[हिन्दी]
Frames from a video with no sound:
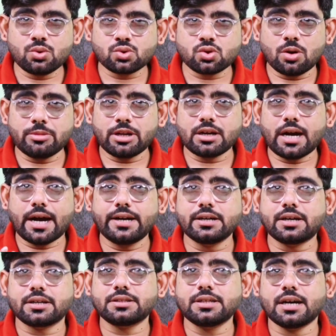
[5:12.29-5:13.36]
उसको हमने
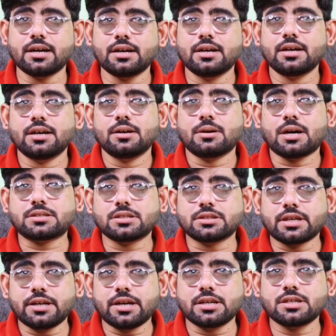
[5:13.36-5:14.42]
गाइड कर दिया अच्छे
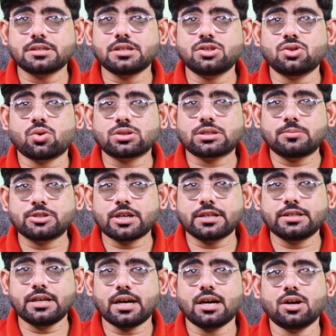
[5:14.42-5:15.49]
तरीके से चीज़ों को समझा
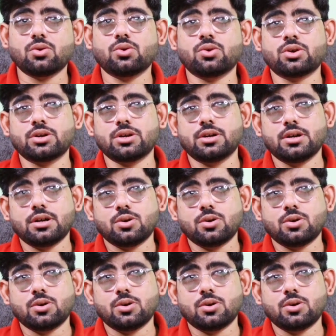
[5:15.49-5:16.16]
दिया और